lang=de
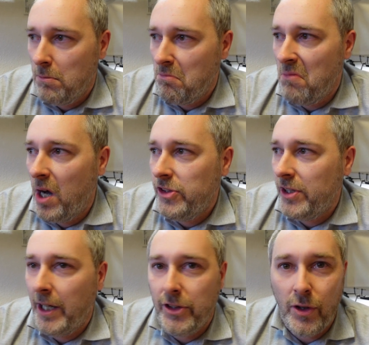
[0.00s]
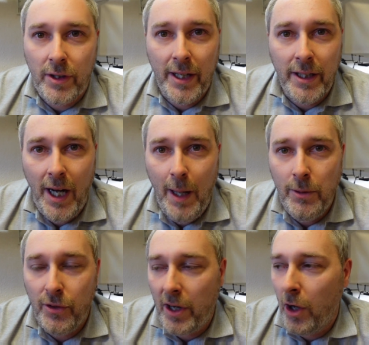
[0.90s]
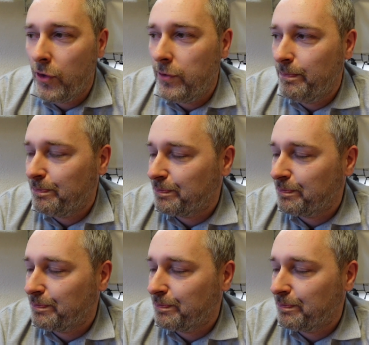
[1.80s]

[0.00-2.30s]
Mache ich eigentlich auch kein Geheimnis raus.